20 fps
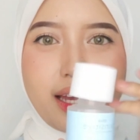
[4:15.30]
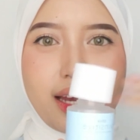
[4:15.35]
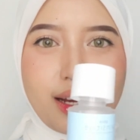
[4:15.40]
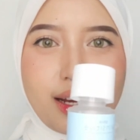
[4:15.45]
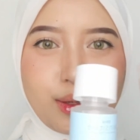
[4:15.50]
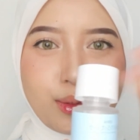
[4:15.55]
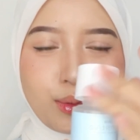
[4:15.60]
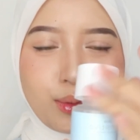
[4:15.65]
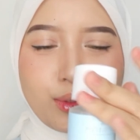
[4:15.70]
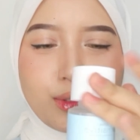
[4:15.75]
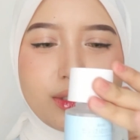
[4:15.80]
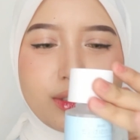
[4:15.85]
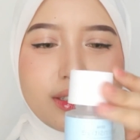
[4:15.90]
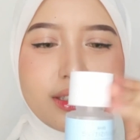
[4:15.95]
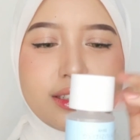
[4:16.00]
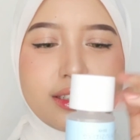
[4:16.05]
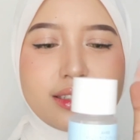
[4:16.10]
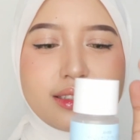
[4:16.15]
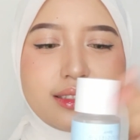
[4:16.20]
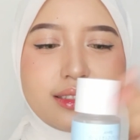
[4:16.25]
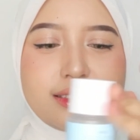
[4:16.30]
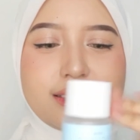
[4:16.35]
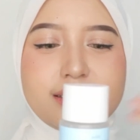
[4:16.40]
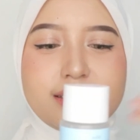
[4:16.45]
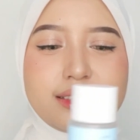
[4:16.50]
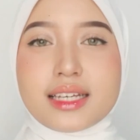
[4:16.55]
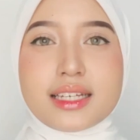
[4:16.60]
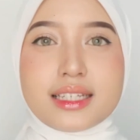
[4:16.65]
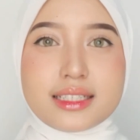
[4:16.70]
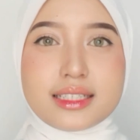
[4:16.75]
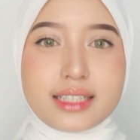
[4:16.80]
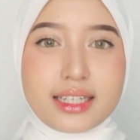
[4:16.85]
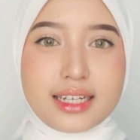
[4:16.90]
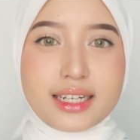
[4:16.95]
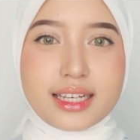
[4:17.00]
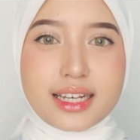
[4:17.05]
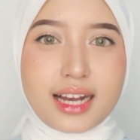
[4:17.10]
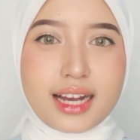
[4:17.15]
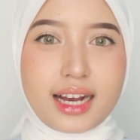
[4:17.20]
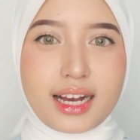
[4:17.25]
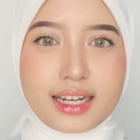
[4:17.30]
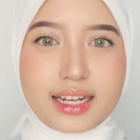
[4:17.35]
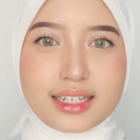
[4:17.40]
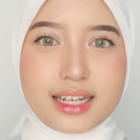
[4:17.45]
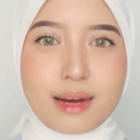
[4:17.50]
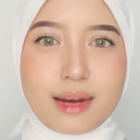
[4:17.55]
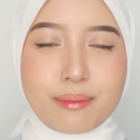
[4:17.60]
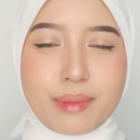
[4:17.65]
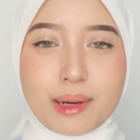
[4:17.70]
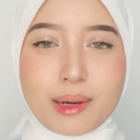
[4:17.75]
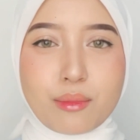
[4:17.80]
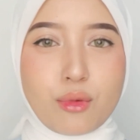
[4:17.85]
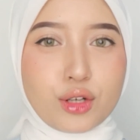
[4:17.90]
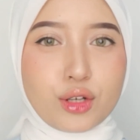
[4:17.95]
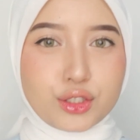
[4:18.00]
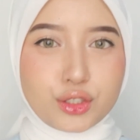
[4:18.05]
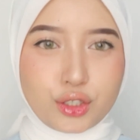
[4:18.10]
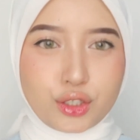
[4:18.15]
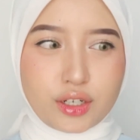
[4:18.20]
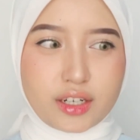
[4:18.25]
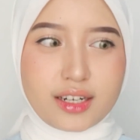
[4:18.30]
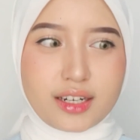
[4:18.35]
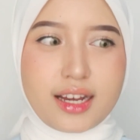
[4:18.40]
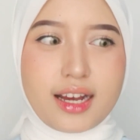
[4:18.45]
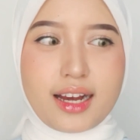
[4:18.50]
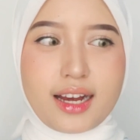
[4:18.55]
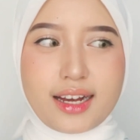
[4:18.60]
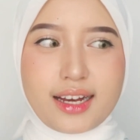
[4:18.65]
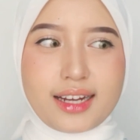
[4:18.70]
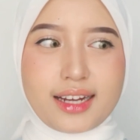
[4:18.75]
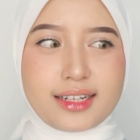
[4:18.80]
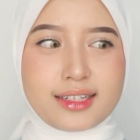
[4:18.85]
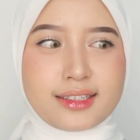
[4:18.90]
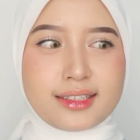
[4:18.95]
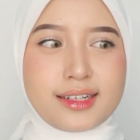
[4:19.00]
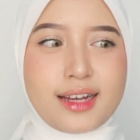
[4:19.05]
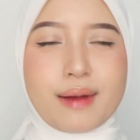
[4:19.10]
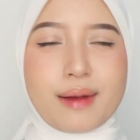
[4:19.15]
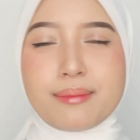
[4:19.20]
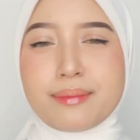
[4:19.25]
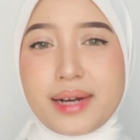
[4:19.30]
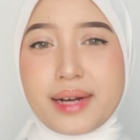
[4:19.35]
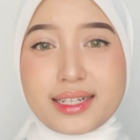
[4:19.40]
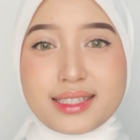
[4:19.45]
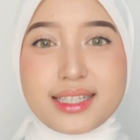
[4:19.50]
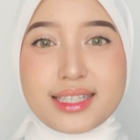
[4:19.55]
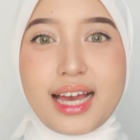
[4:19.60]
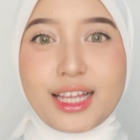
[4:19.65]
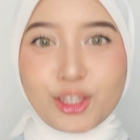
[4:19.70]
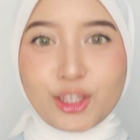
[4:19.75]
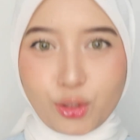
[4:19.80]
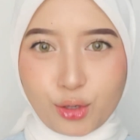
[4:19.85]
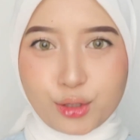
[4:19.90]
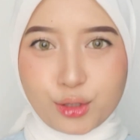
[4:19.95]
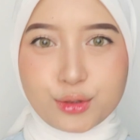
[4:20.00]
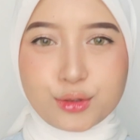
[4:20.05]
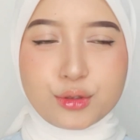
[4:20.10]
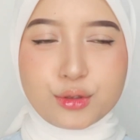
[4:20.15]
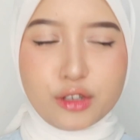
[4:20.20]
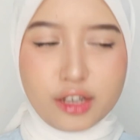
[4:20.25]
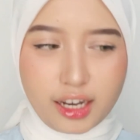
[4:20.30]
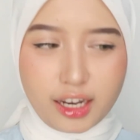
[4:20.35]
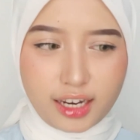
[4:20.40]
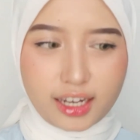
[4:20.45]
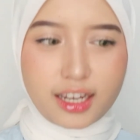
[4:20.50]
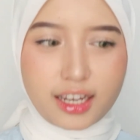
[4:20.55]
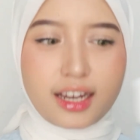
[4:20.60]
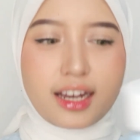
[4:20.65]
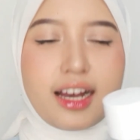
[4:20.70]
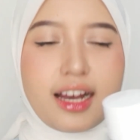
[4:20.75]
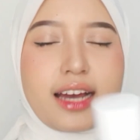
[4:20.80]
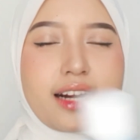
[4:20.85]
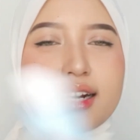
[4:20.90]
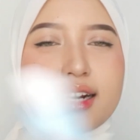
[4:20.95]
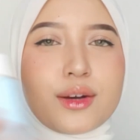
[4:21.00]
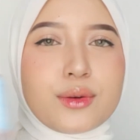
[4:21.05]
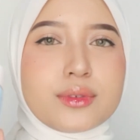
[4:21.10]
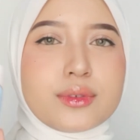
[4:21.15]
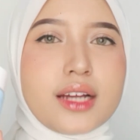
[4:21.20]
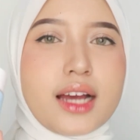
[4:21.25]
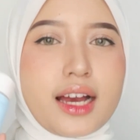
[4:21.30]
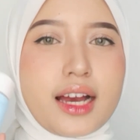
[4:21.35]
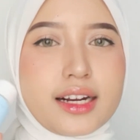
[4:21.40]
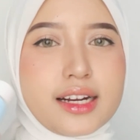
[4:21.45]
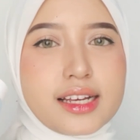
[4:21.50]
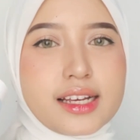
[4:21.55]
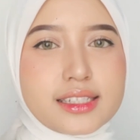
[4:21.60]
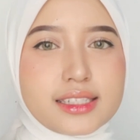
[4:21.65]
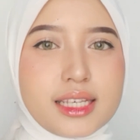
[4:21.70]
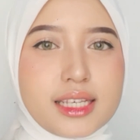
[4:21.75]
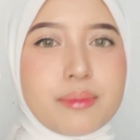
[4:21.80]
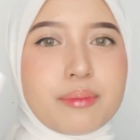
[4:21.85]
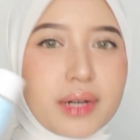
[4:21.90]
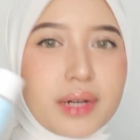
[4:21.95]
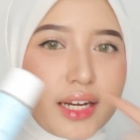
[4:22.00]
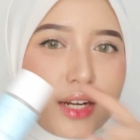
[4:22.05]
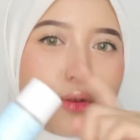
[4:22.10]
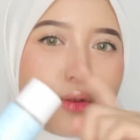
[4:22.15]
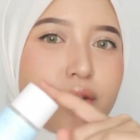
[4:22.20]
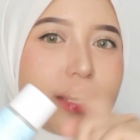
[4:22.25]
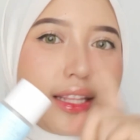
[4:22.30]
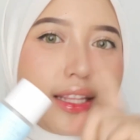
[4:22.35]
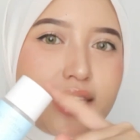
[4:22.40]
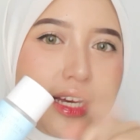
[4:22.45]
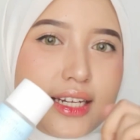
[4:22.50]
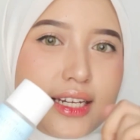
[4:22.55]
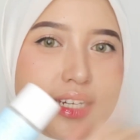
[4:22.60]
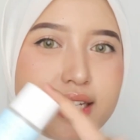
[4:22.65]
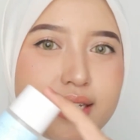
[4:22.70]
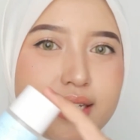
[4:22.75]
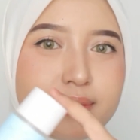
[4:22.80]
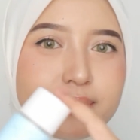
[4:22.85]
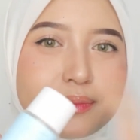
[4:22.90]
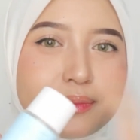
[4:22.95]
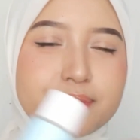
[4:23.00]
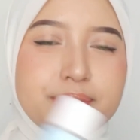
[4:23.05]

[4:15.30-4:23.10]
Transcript: aku. Jadi nggak akan gampang bocor, nggak akan gampang jatuh juga karena udah ada si pelindungnya tadi.